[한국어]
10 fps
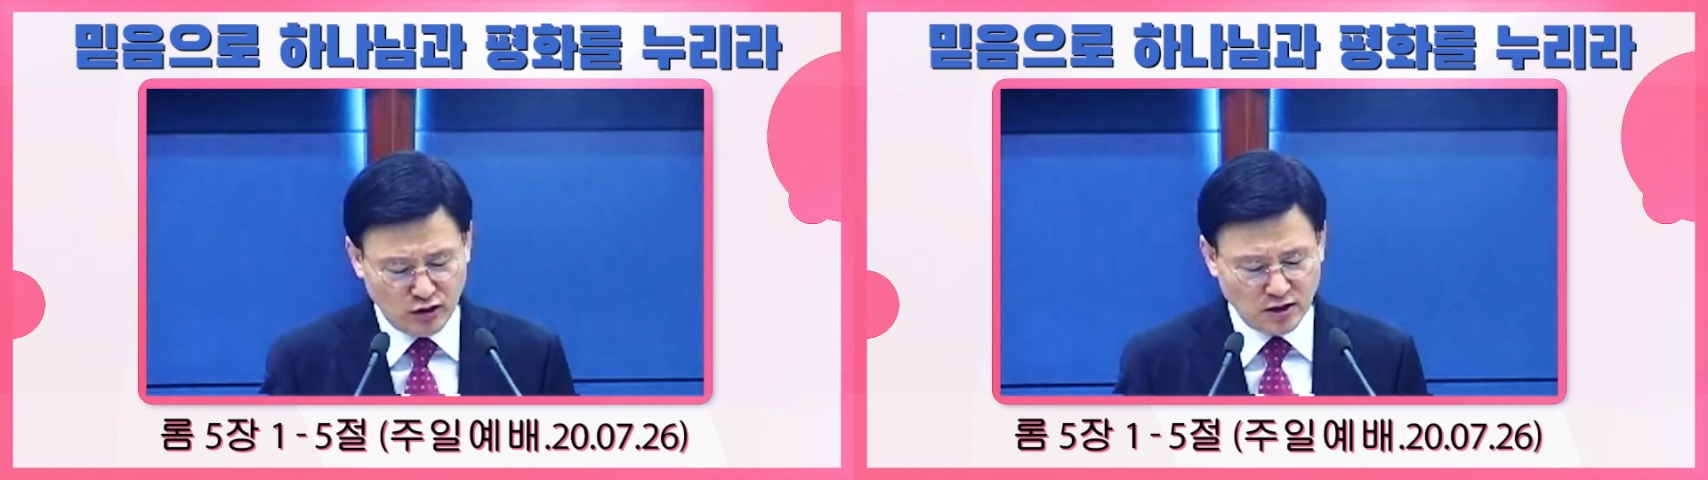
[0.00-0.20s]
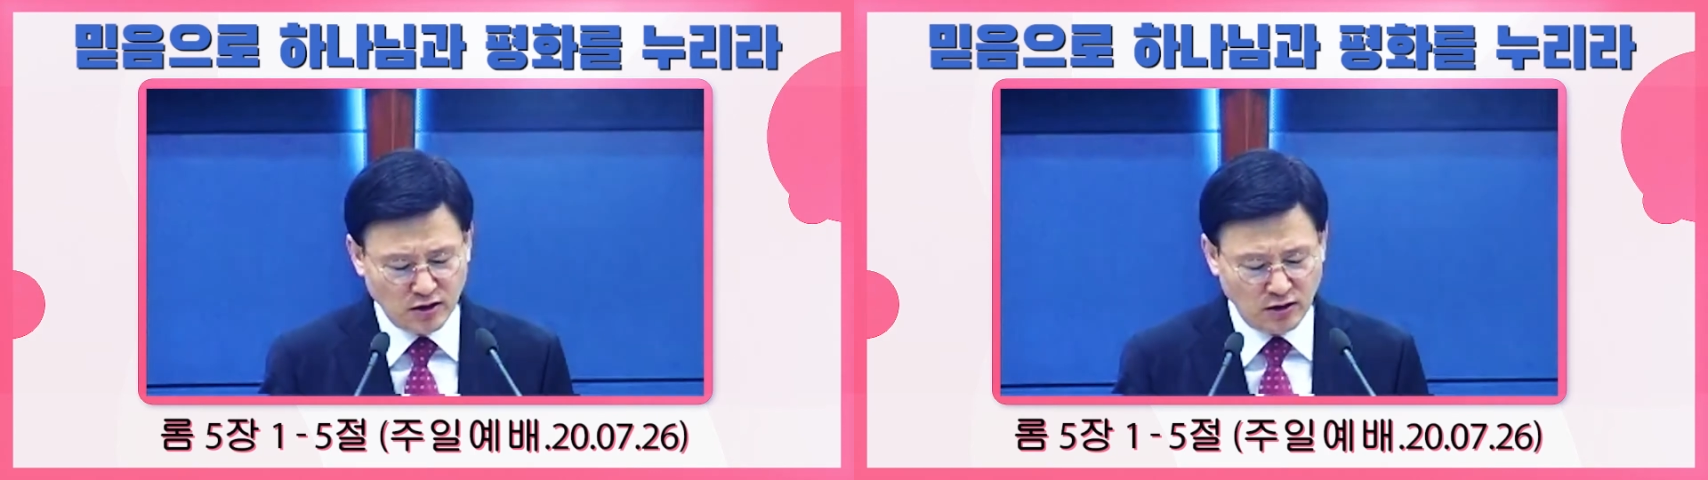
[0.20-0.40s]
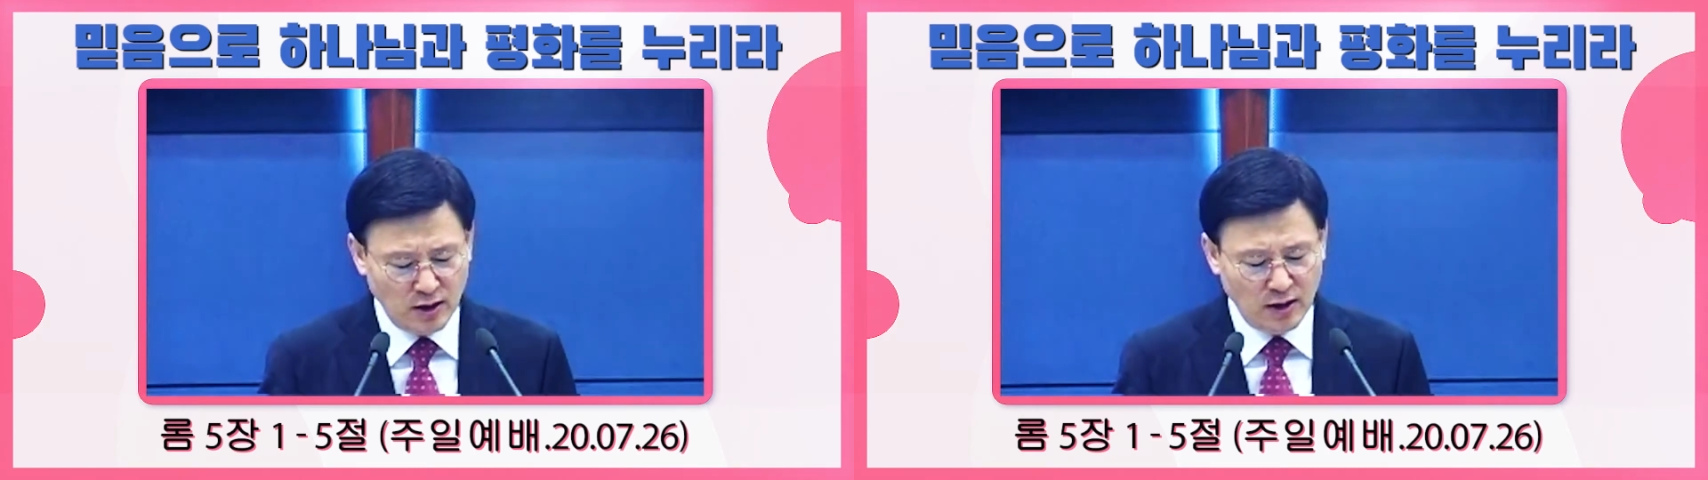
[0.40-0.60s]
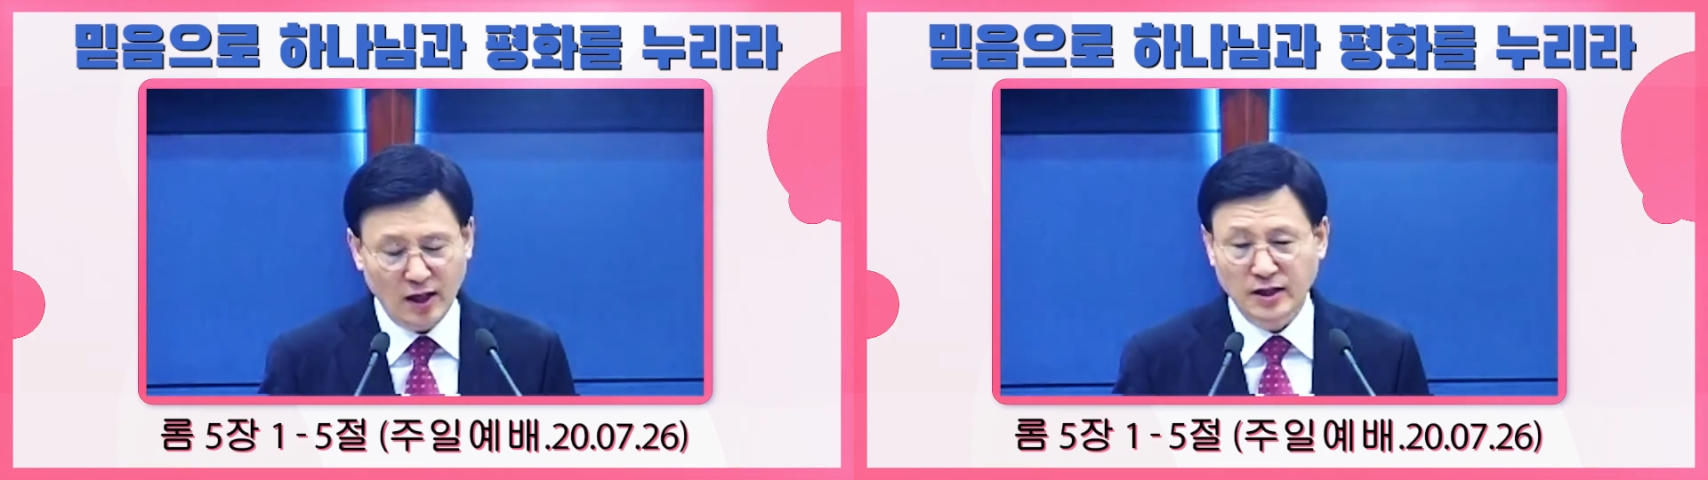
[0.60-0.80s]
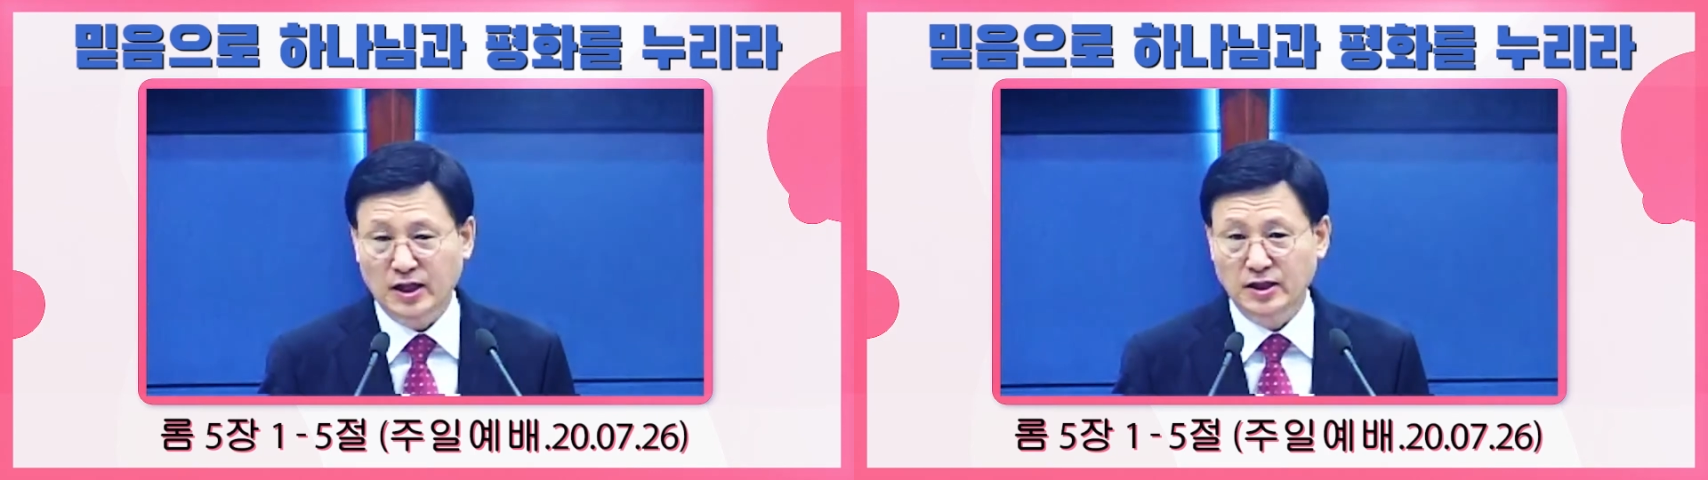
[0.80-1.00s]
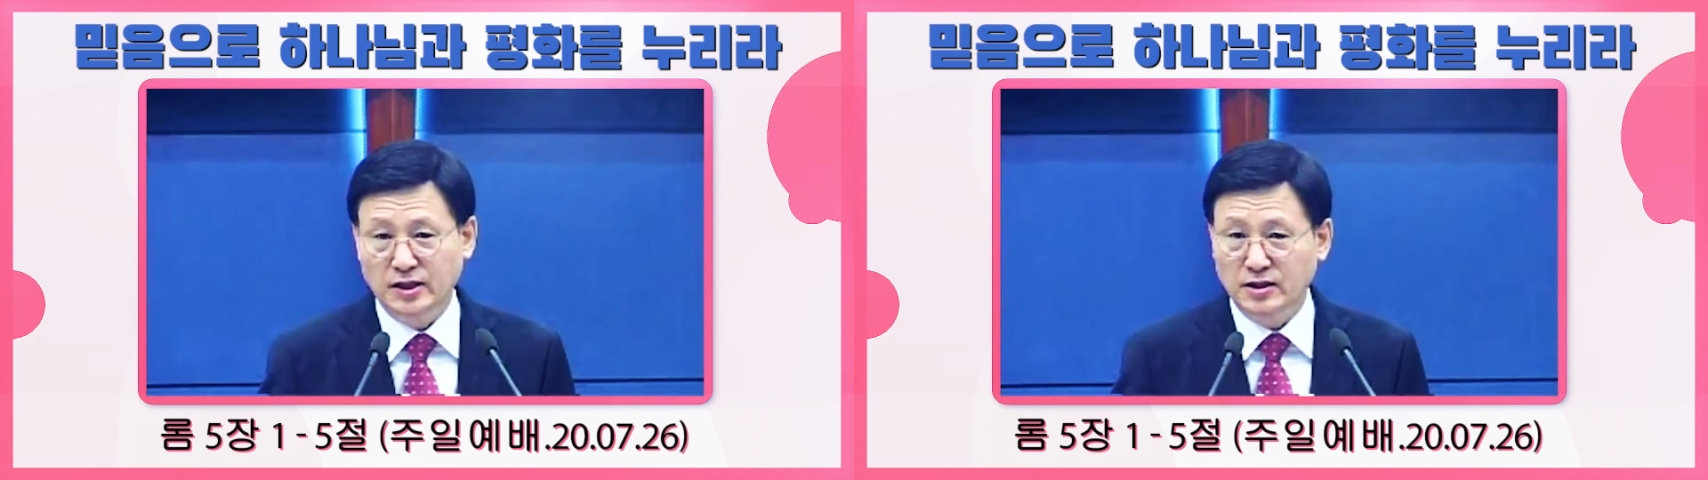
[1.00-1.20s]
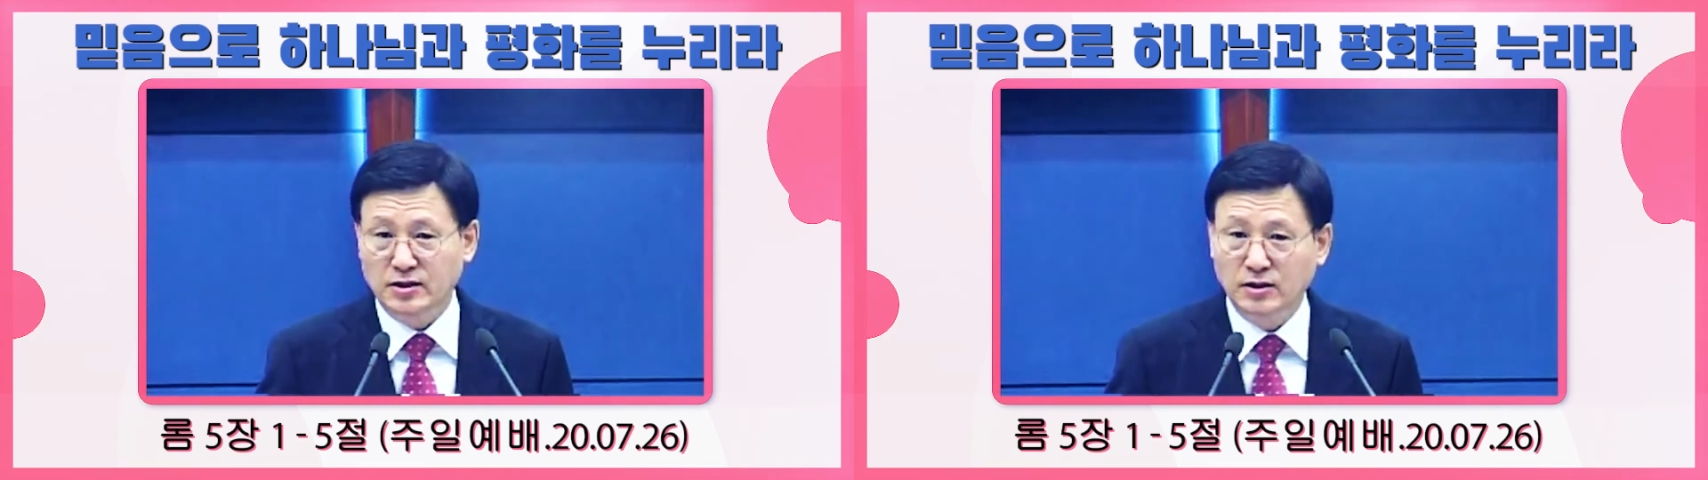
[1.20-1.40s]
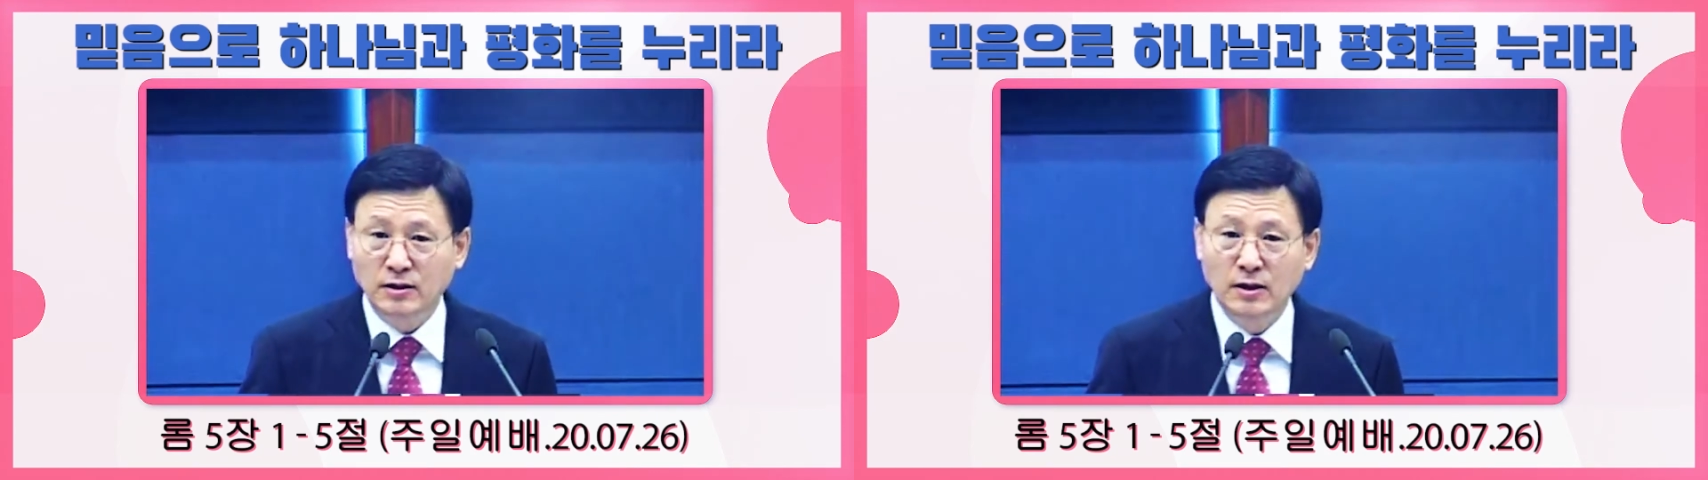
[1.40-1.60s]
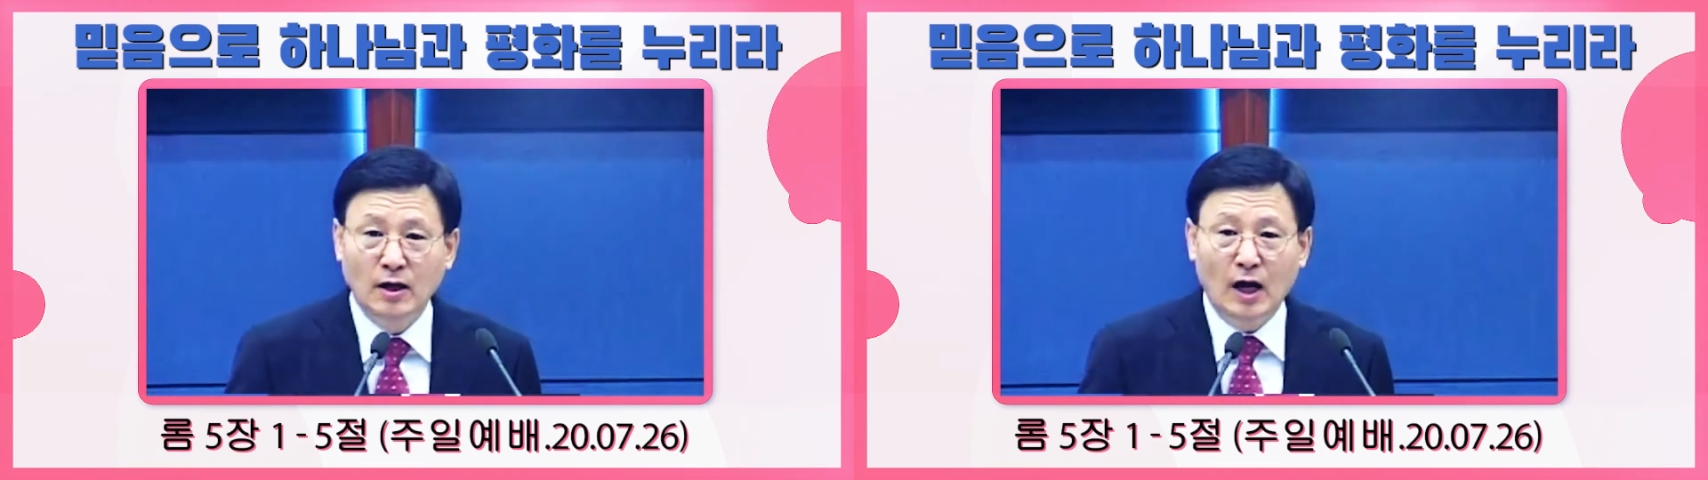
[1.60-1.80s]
위해서 하나님께서